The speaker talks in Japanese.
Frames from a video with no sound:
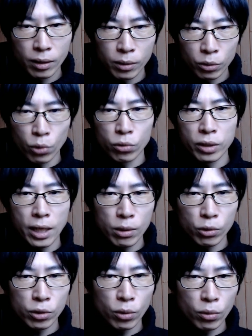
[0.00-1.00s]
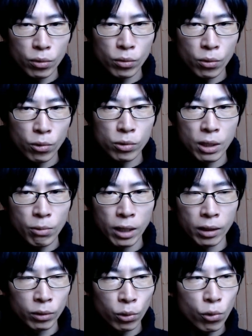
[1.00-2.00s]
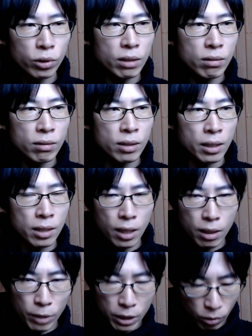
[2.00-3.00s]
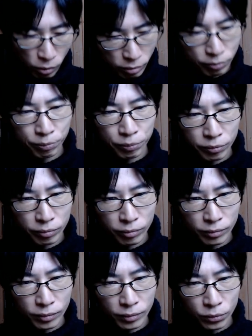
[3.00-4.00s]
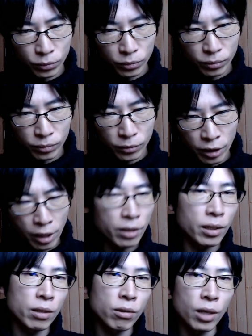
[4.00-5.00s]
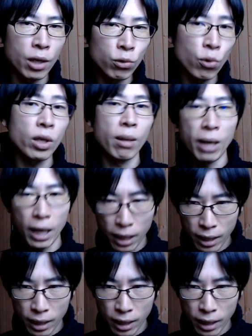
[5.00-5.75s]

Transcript: 特定の人の口座は凍結させられますよ警察が動けば